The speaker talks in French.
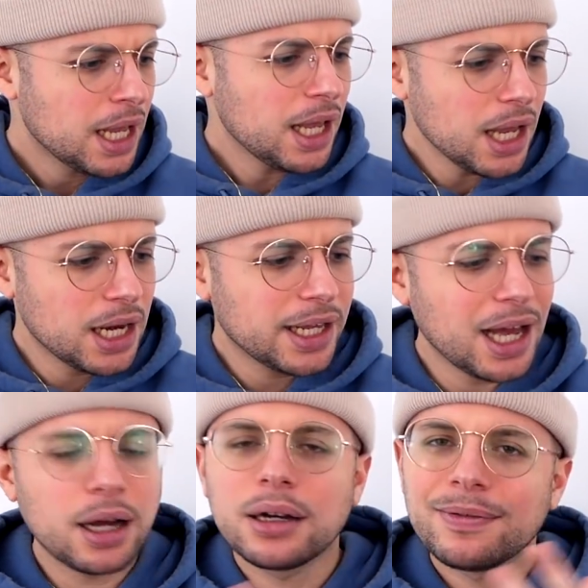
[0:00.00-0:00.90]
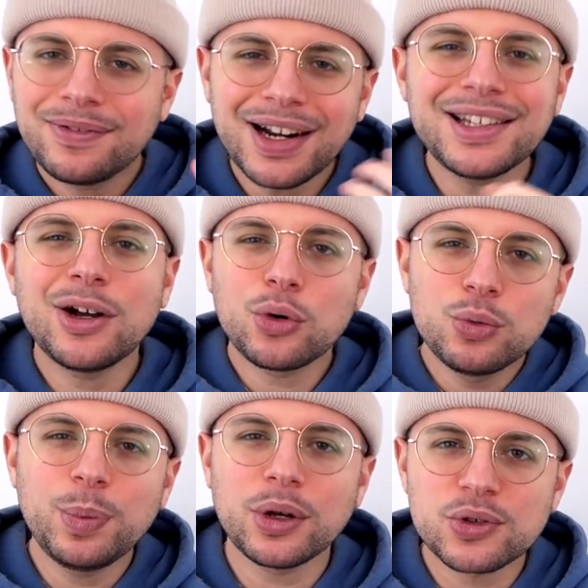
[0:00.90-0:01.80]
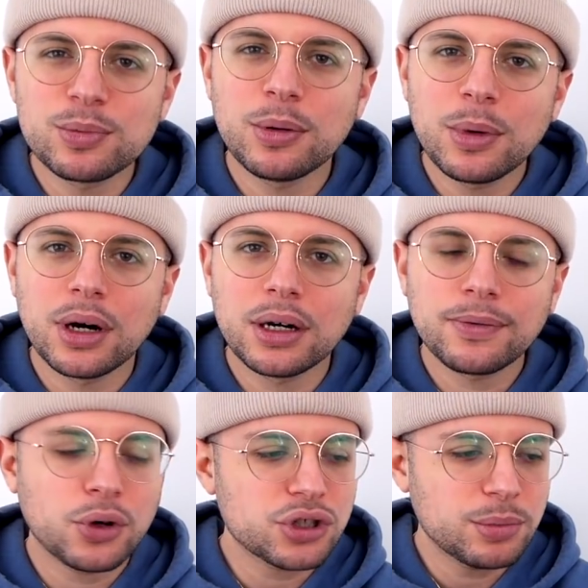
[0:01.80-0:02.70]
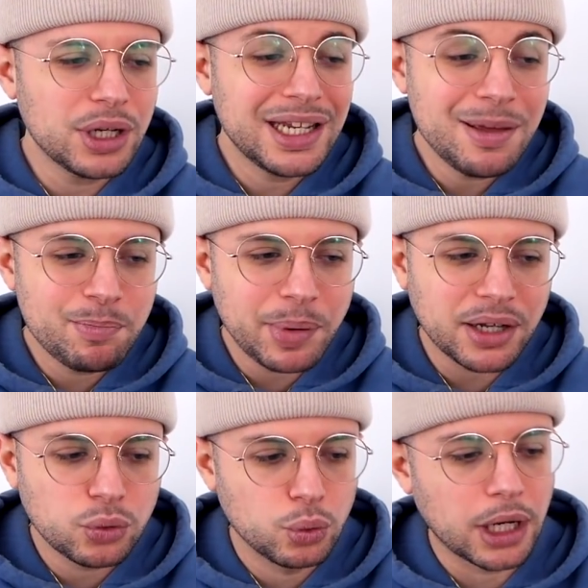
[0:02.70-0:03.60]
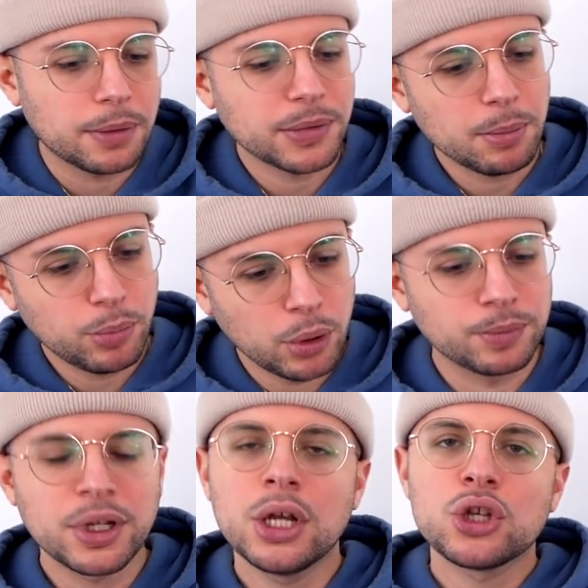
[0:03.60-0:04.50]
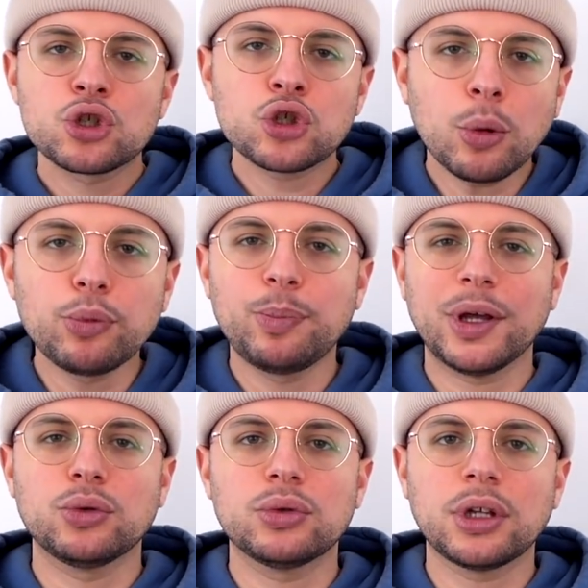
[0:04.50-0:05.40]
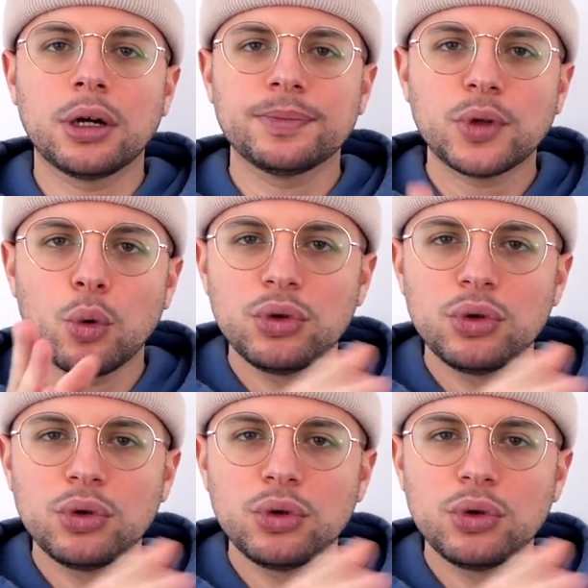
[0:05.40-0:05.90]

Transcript: Et les gars, Val est occupé en ce moment, hein. franchement, il est partout là. Bon, sans plus perdre de temps, on